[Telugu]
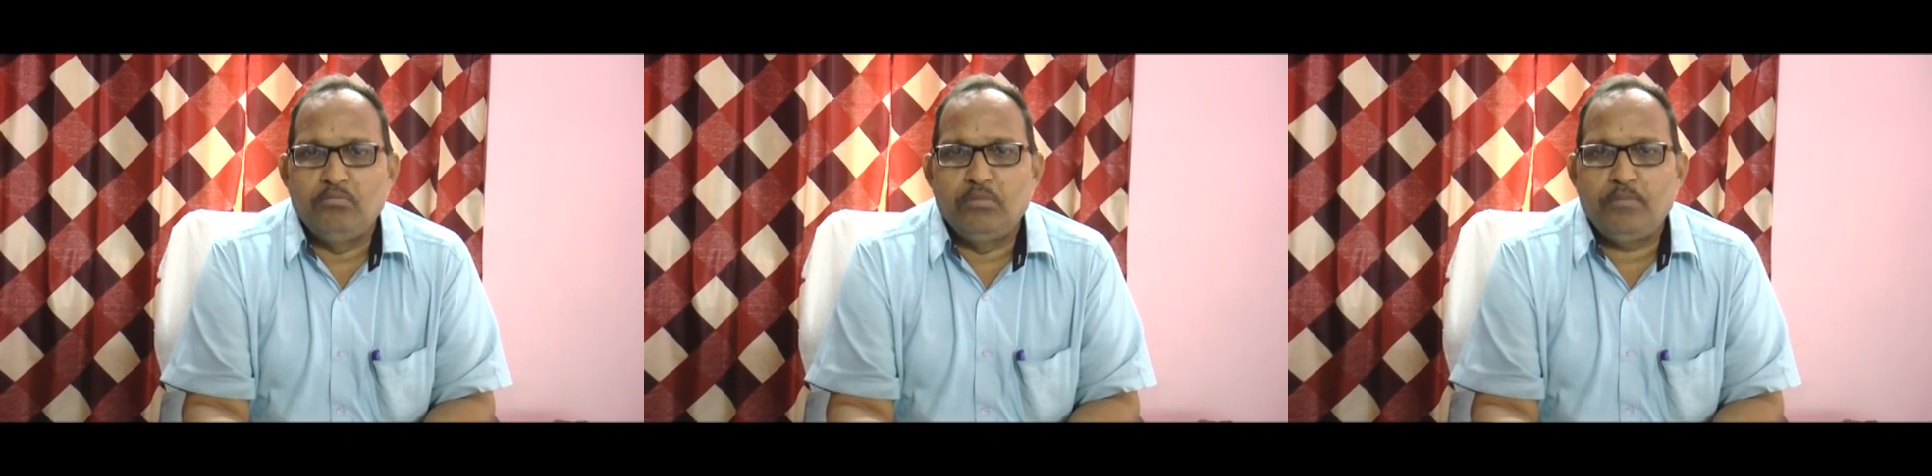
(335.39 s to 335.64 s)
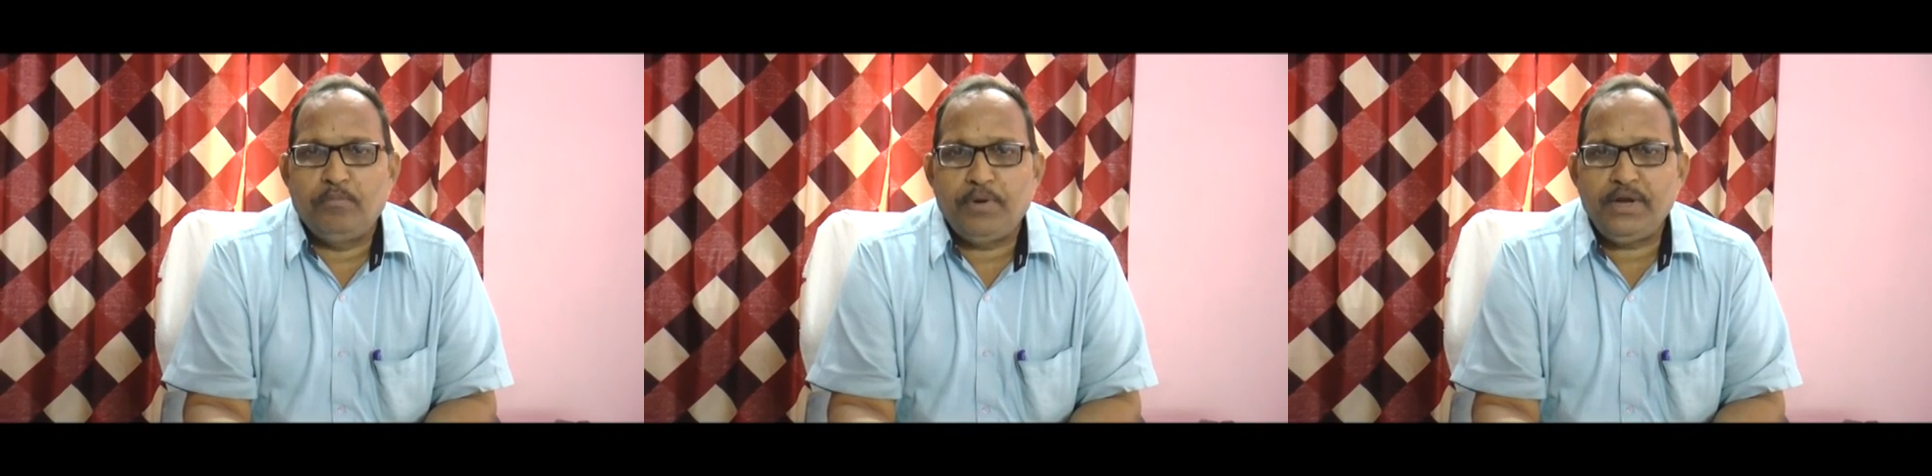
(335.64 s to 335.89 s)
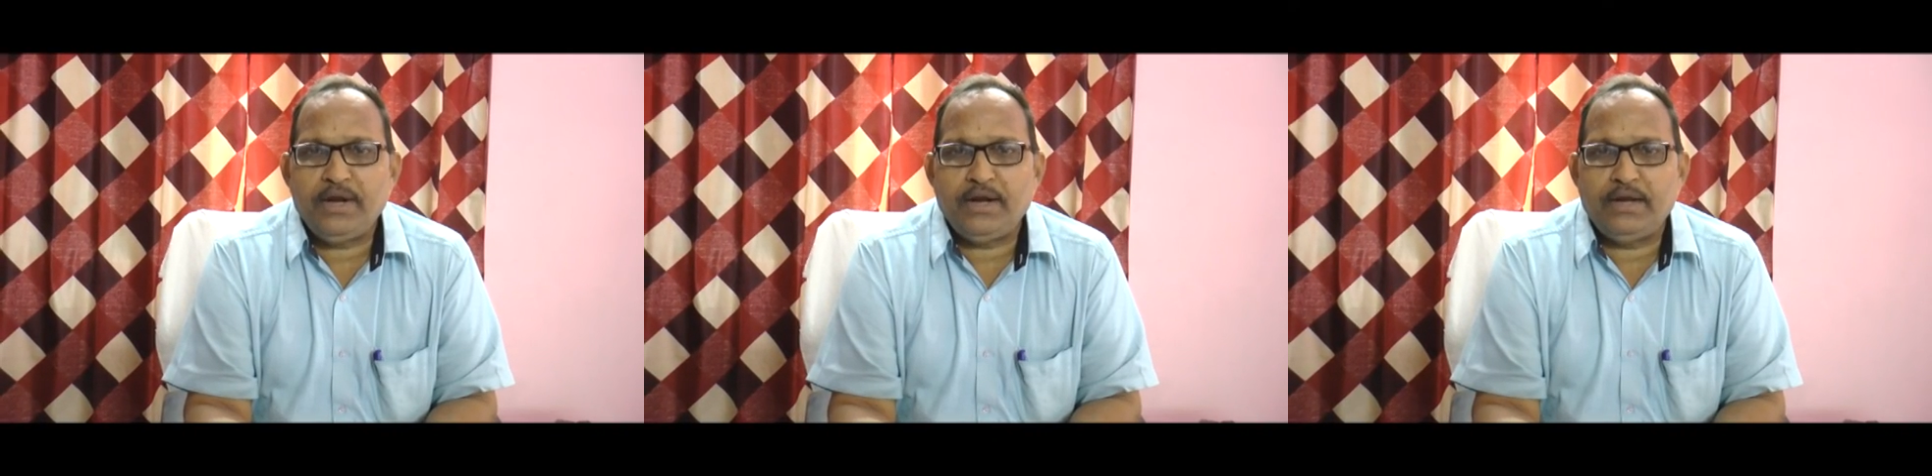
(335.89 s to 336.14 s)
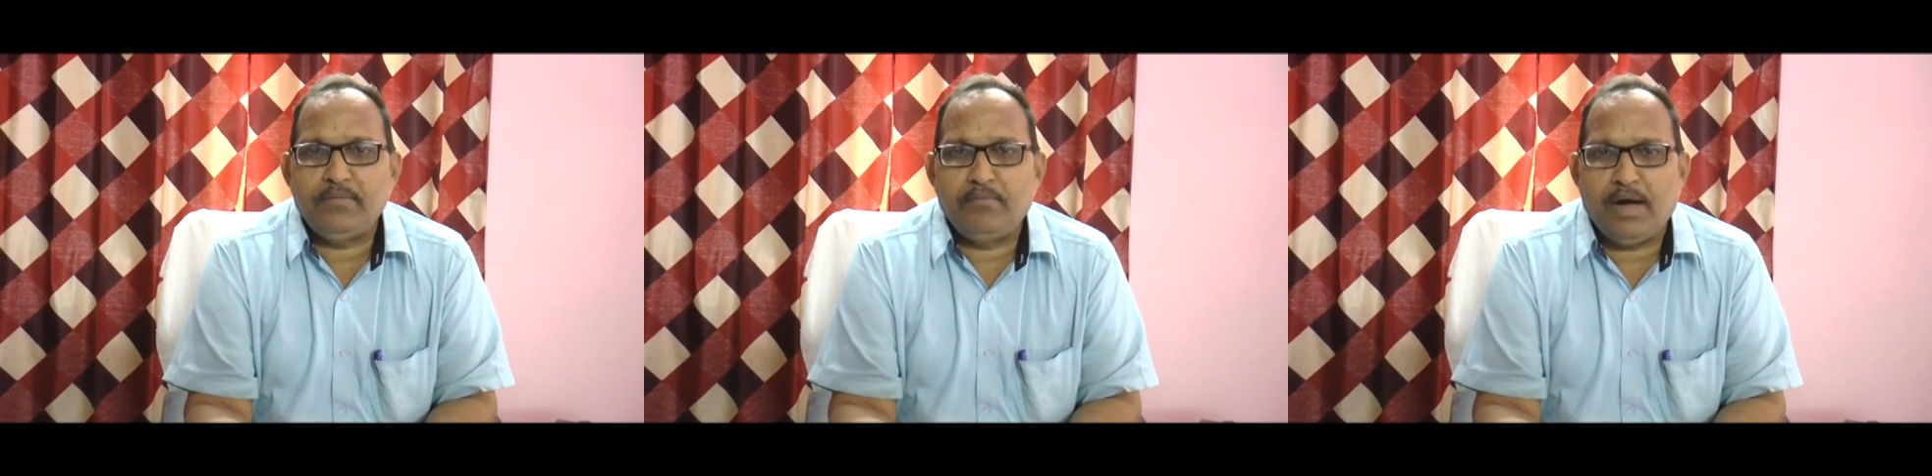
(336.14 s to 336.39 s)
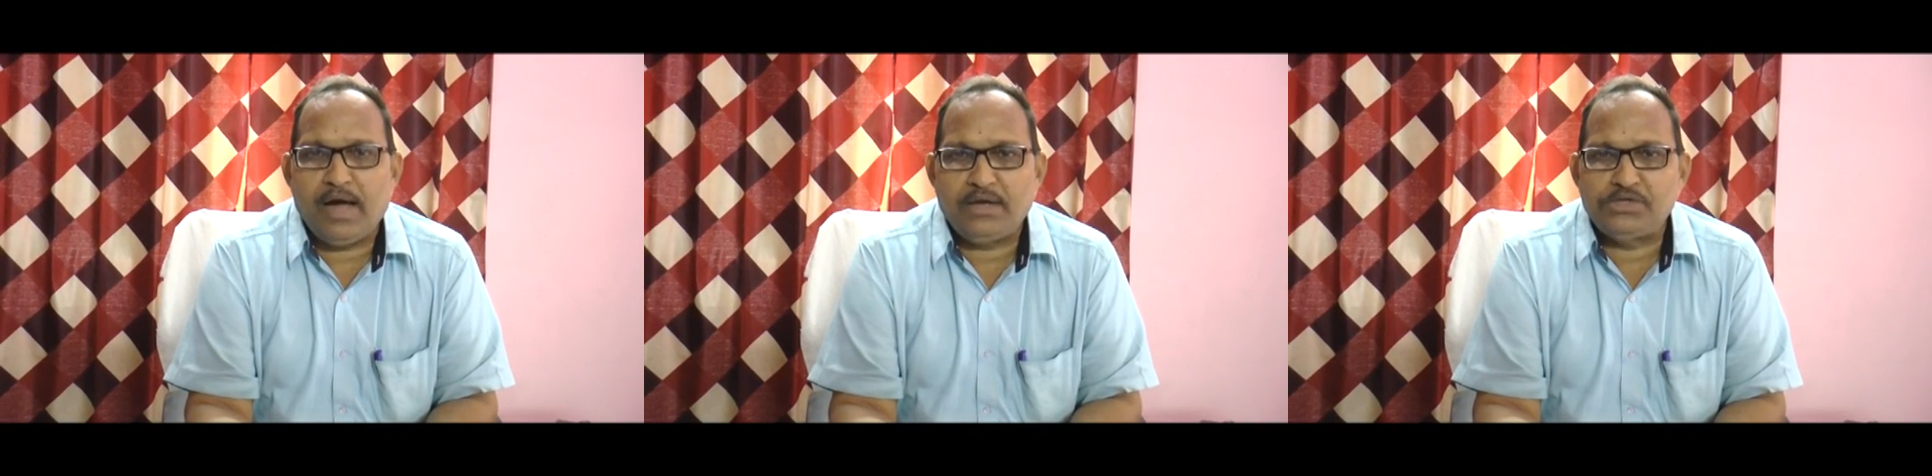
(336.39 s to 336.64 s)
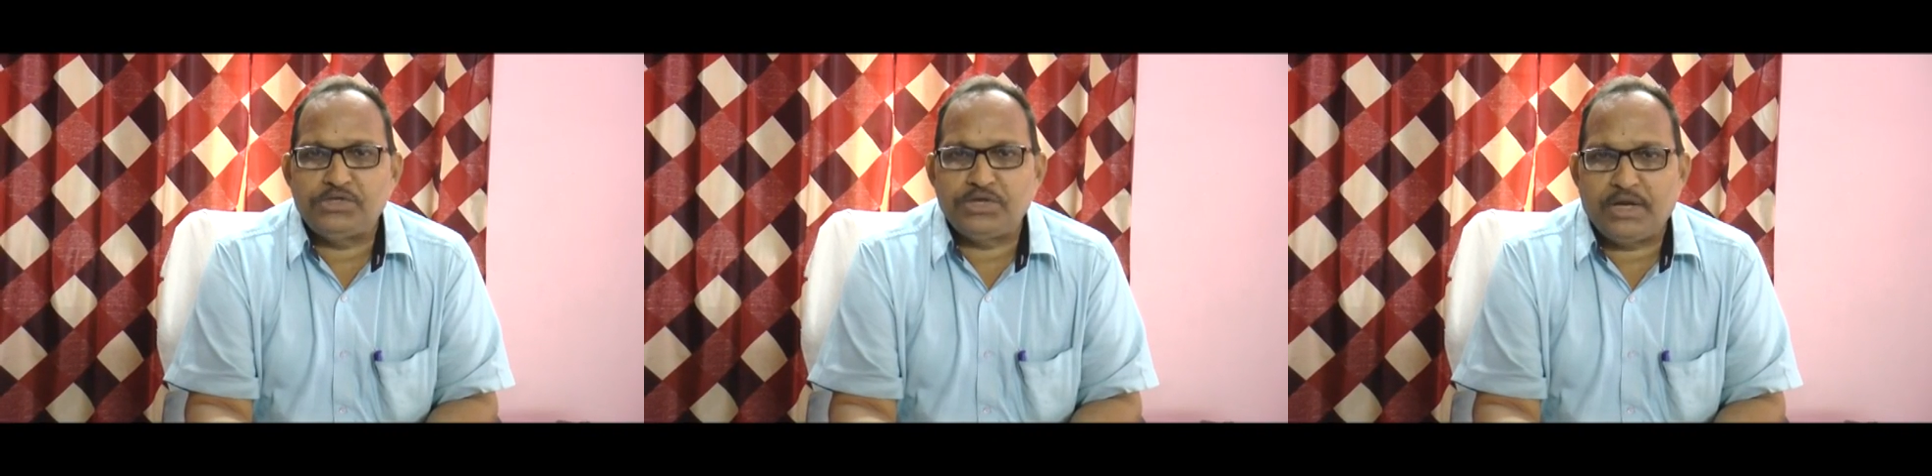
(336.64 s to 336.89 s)
ముప్పై ఒకటి
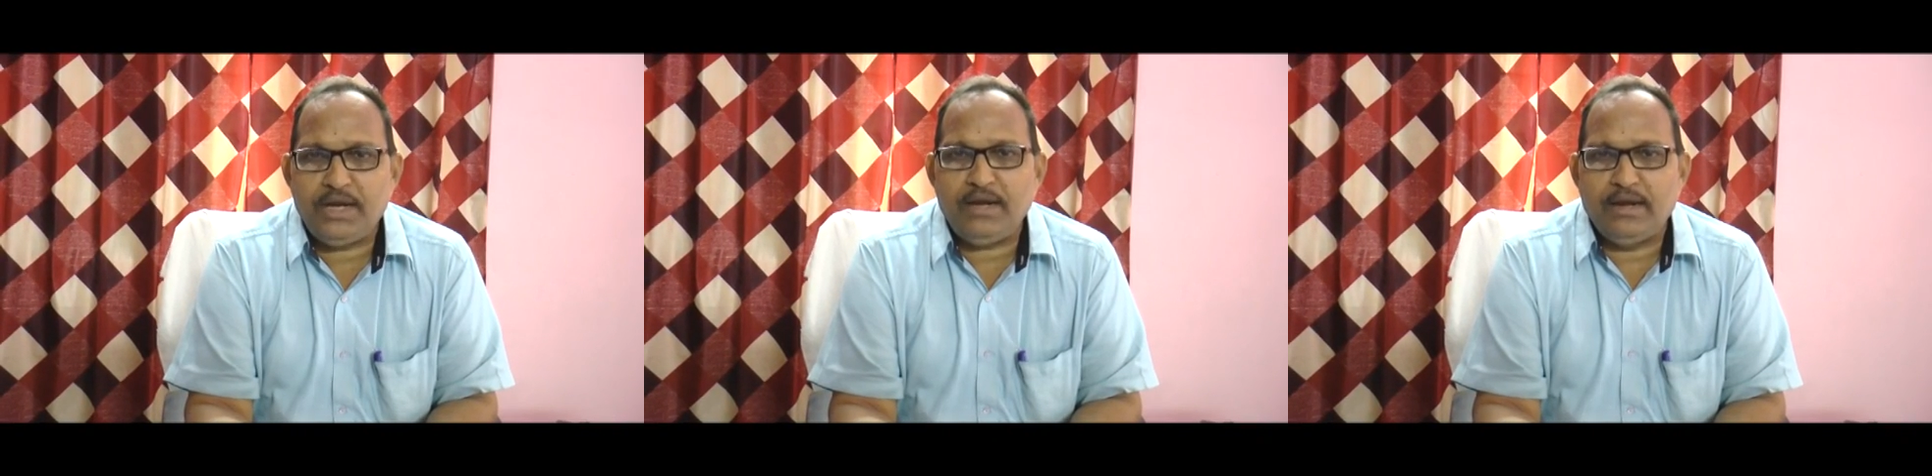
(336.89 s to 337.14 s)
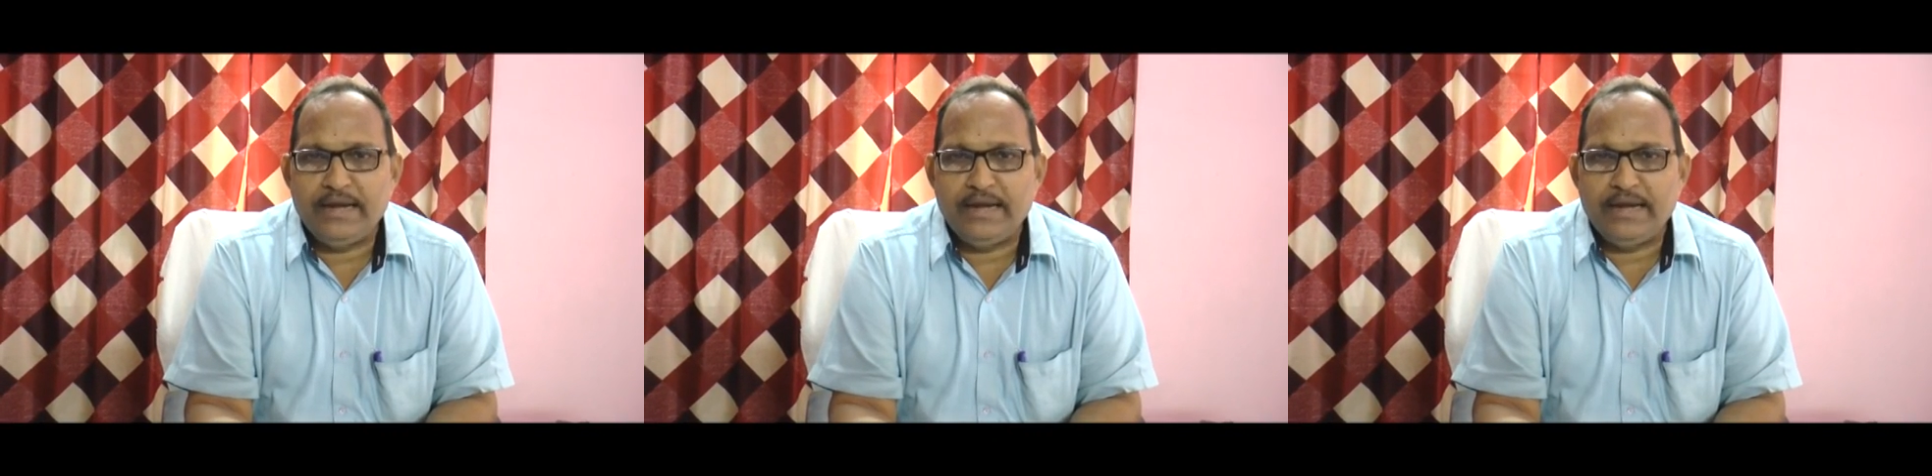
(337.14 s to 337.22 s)
మార్చికి